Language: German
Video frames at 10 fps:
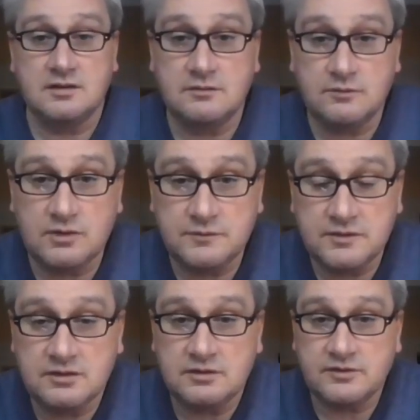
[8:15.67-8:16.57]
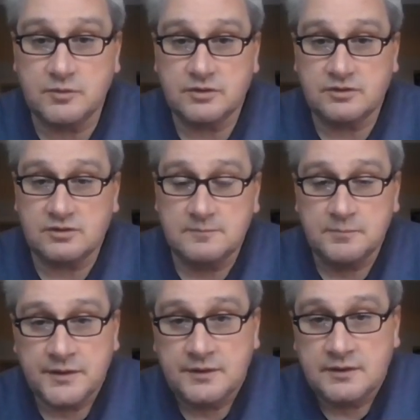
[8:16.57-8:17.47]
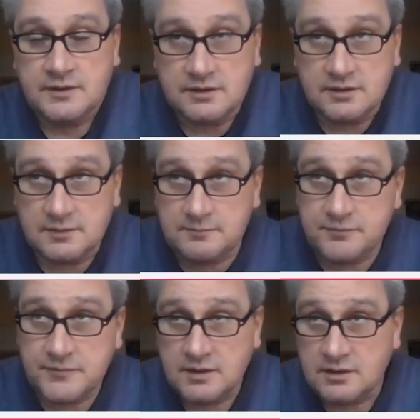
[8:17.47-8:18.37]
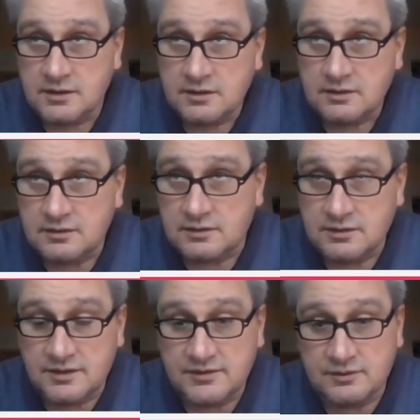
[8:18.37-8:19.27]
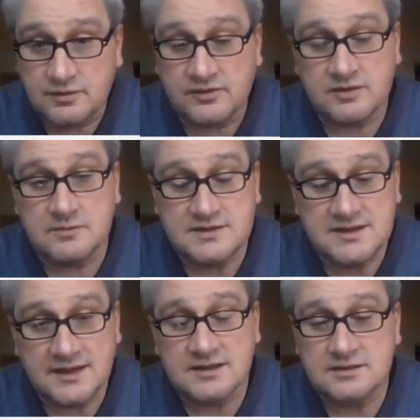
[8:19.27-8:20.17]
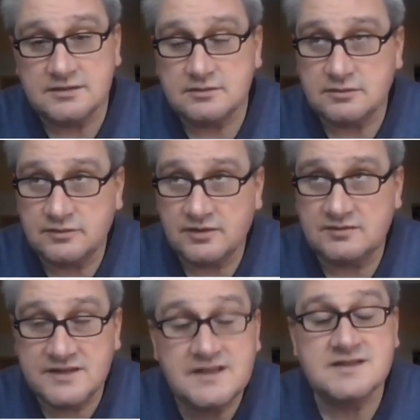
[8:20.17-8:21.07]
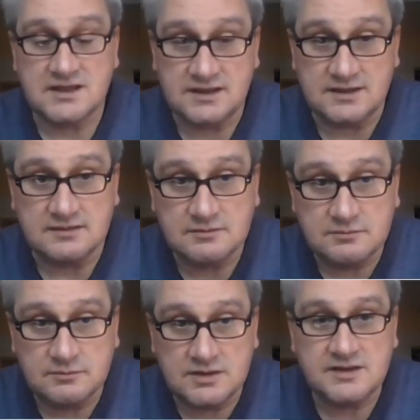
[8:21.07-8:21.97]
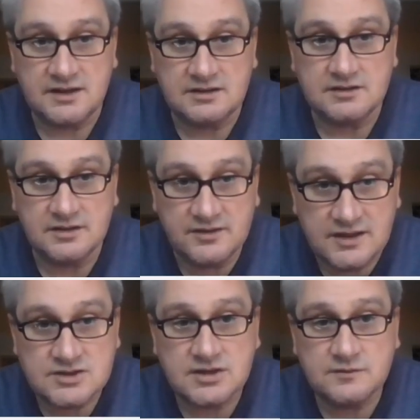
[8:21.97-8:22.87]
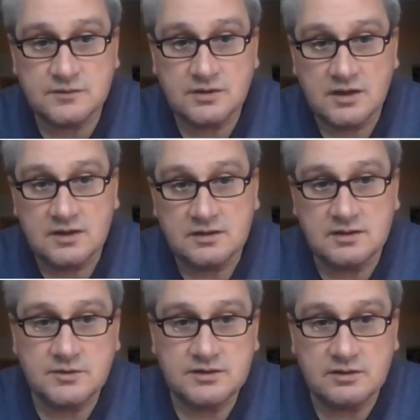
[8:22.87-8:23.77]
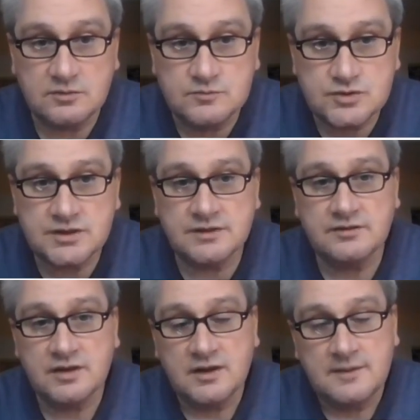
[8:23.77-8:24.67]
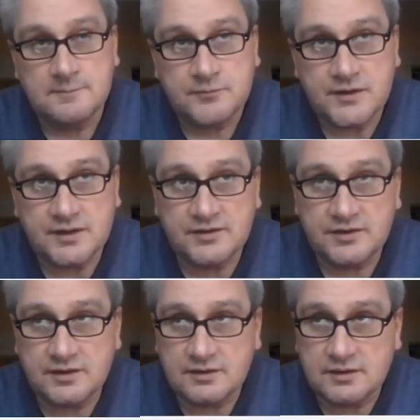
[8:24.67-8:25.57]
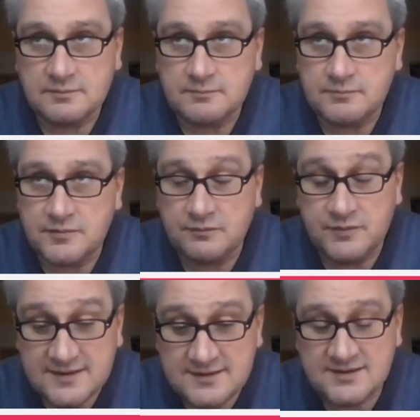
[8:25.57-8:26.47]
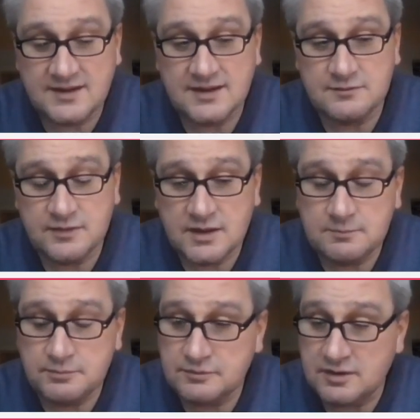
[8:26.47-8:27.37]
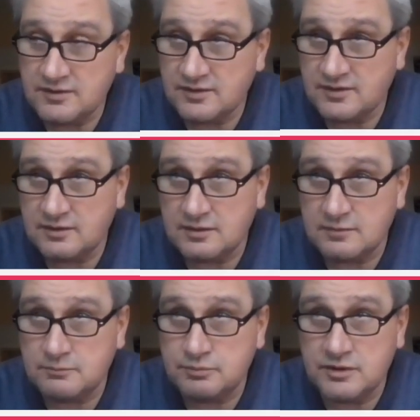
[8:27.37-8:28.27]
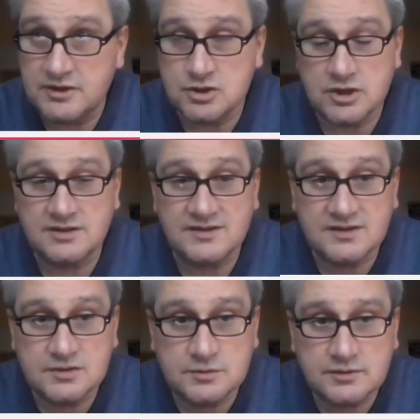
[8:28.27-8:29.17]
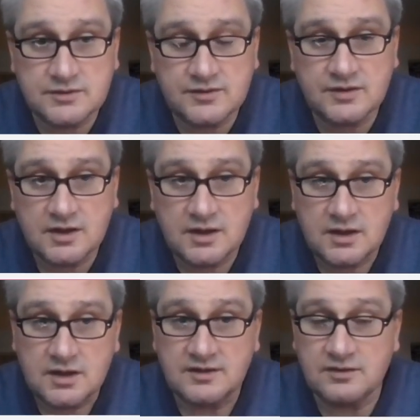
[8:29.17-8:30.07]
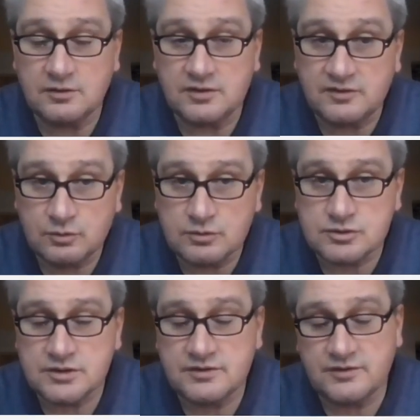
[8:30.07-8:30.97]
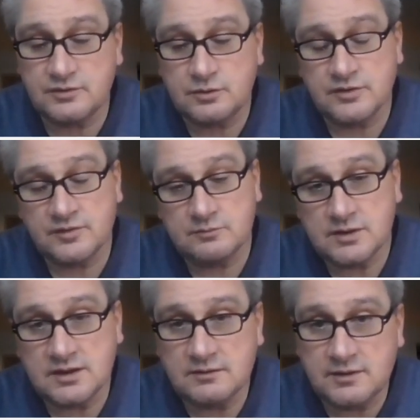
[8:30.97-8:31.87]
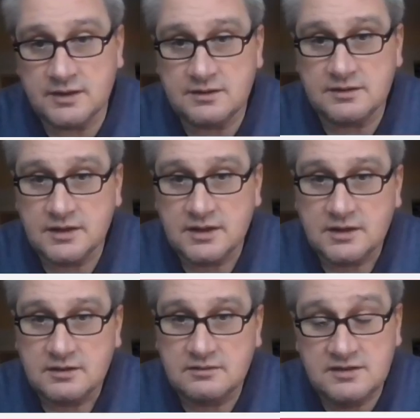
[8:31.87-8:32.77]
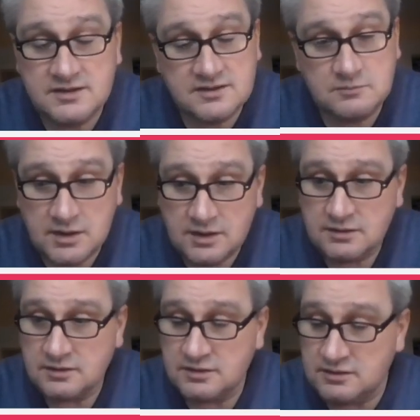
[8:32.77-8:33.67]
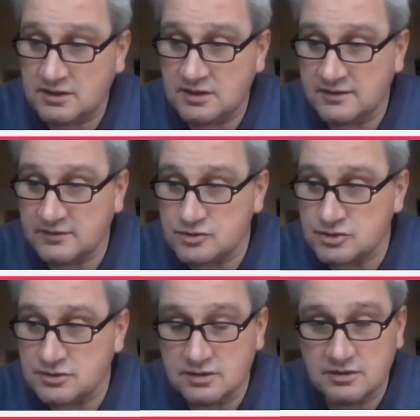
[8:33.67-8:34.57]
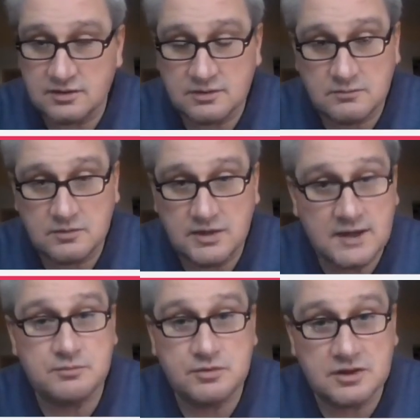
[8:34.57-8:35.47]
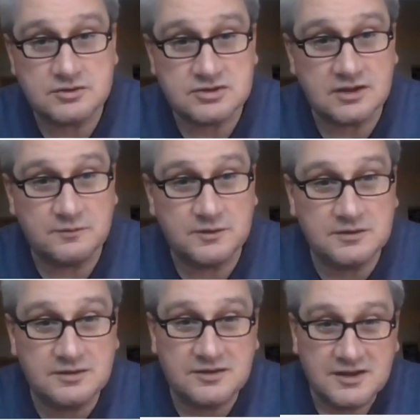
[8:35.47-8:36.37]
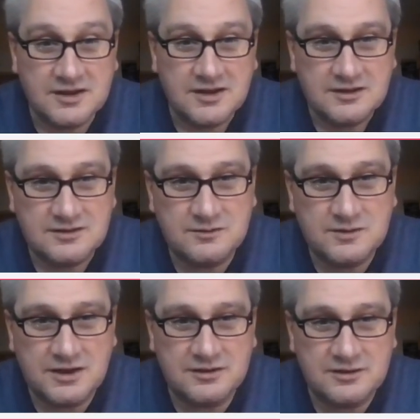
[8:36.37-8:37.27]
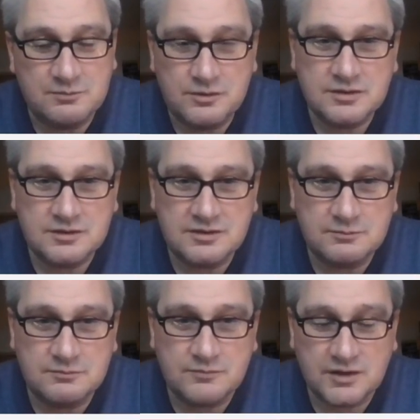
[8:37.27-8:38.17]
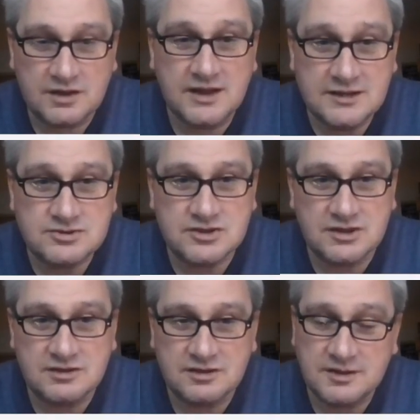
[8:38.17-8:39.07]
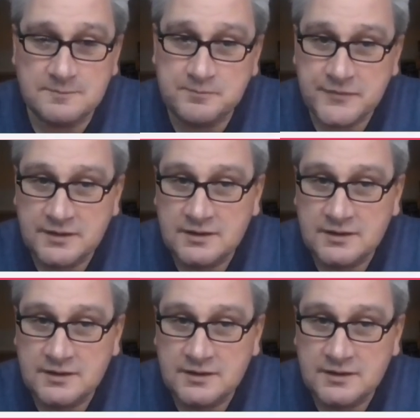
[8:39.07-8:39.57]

äh, worauf ich hinaus möchte, ähm, äh, ist unsere mediale, unsere digital-mediale Gesellschaft, nämlich der Umstand, dass ähm, Wissenserwerb, dass äh, politischer Diskurs, dass auch historischer Diskurs mittlerweile nicht mehr in den klassischen äh, Lehrbüchern stattfindet, die wir alle in den, Bücher, in den Regalen stehen haben,